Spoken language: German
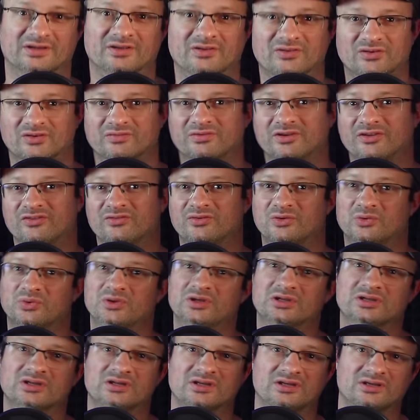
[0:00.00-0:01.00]
ist, sowas wie
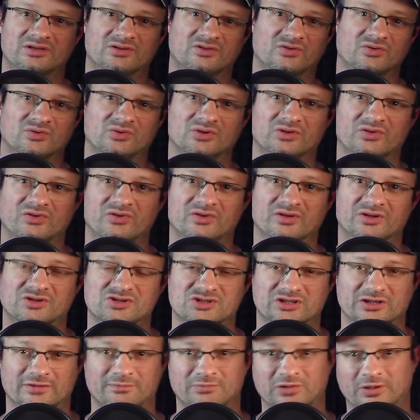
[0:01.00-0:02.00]
Readly zu nutzen
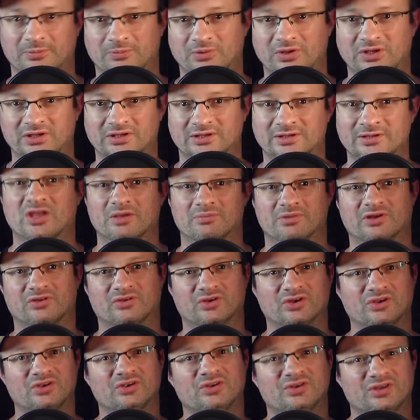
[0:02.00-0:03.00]
anstatt Papier. Bei
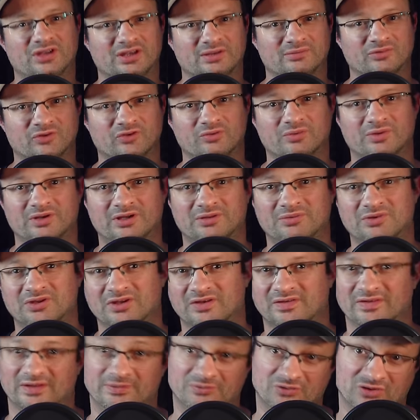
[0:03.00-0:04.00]
solchen Dingen muss man nämlich die
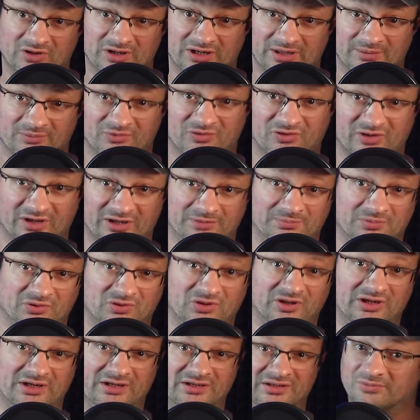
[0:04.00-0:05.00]
gesamte Lebenszeit
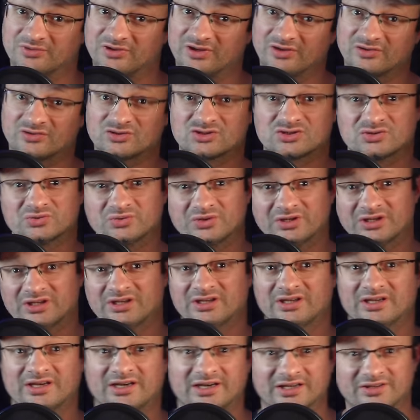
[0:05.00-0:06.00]
betrachten. Diese Studie
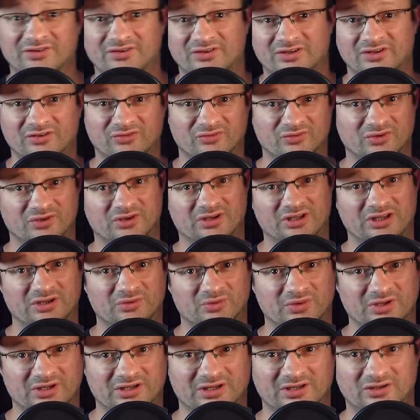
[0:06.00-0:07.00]
hier hat das für einen
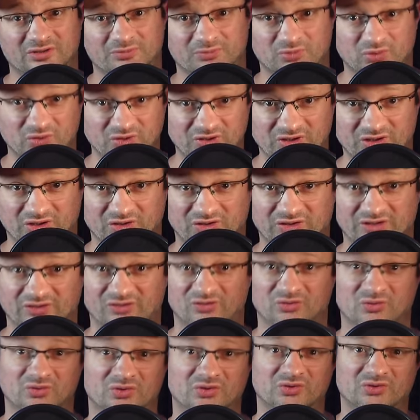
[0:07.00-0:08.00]
E-Reader und Bücher
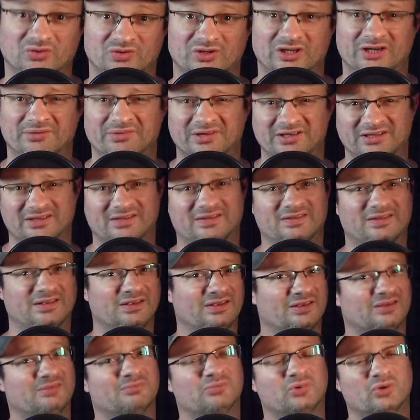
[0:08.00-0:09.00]
untersucht und dabei
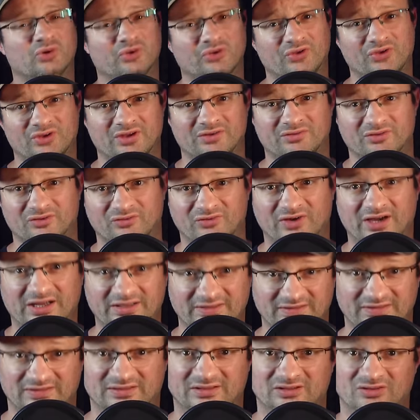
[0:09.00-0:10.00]
tatsächlich ein positives
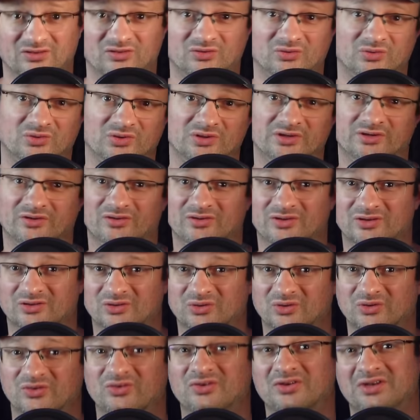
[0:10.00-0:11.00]
Fazit gezogen. Also der
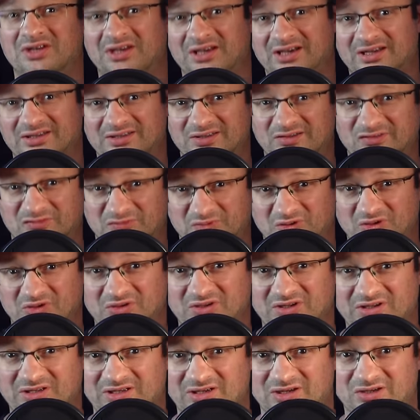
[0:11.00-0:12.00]
größte
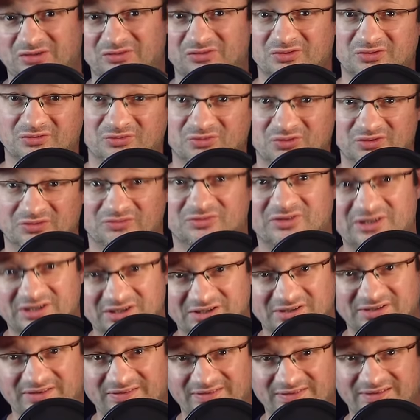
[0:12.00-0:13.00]
Negativpunkt, der hier aufgeführt
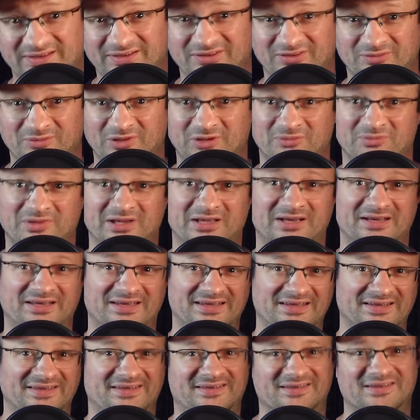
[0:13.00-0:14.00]
war, dass, dass man mehr
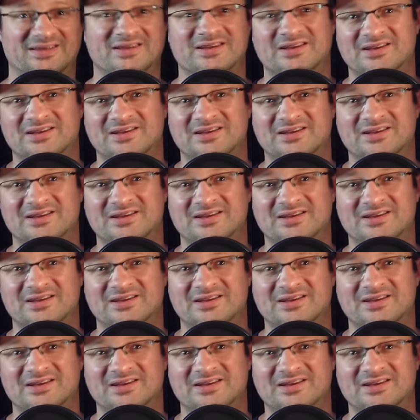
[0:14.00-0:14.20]
liest